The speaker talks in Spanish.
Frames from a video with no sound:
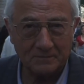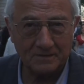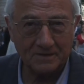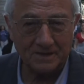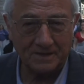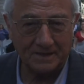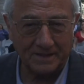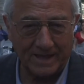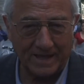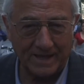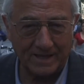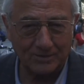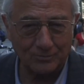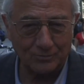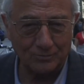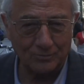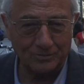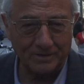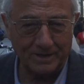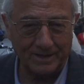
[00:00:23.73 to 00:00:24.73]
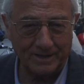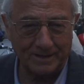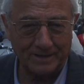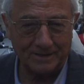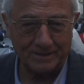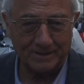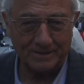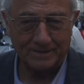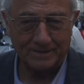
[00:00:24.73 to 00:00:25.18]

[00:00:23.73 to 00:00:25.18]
Ni idea, tú, nene.